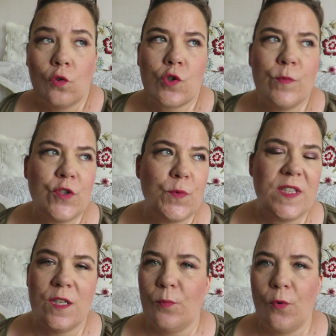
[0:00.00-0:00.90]
Donc je me suis
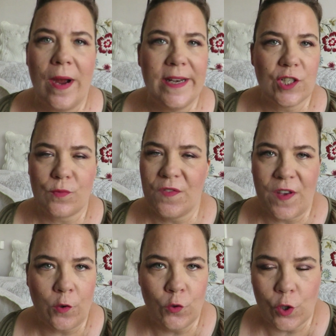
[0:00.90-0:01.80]
dit bon allez je vais
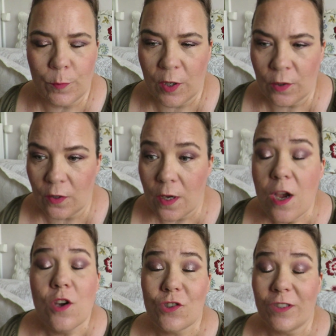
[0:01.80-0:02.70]
faire une commande.
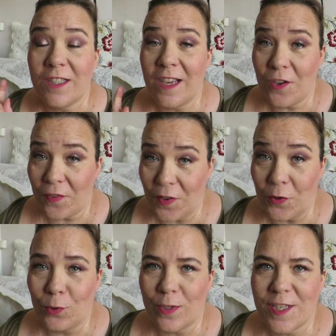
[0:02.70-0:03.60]
J'en ai d'ailleurs fait
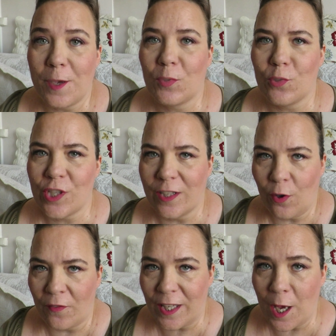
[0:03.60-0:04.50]
une deuxième que
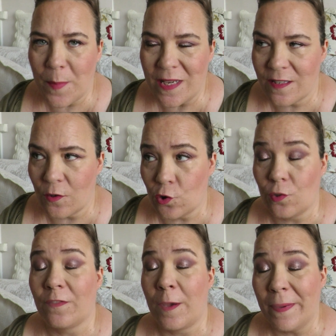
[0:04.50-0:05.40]
j'attends avec impatience. Je
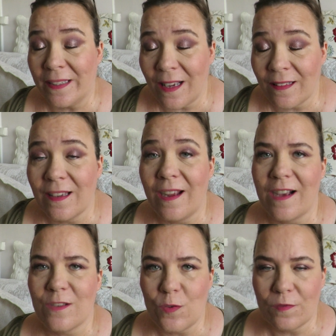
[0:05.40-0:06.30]
devrais pas tarder à
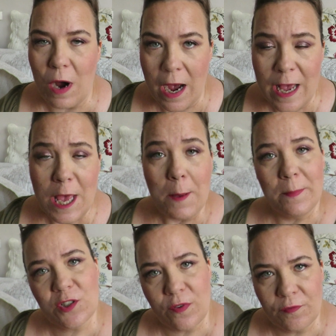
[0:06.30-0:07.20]
la recevoir.
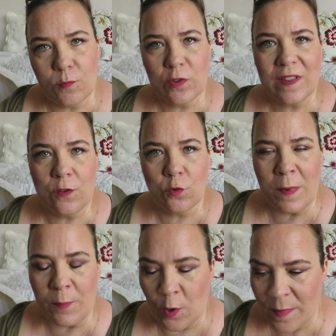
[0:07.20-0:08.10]
Mais je vais vous montrer donc
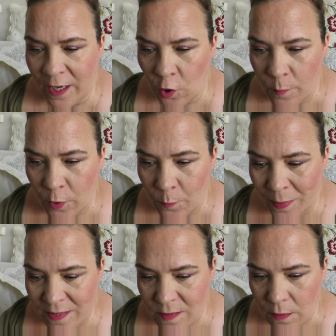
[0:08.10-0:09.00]
ma première commande
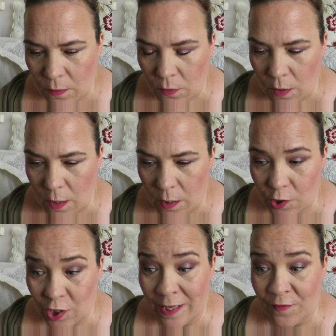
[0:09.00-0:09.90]
parce que
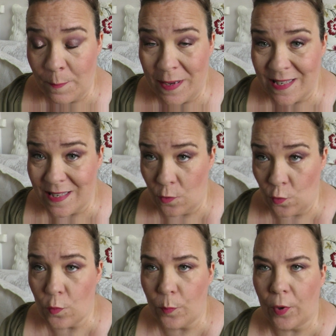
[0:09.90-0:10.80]
euh, j'en avais passé
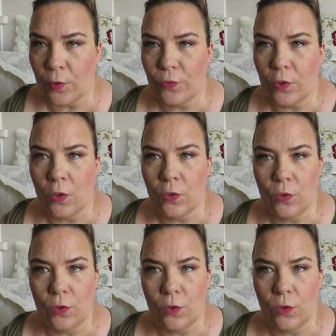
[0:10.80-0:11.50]
une pendant...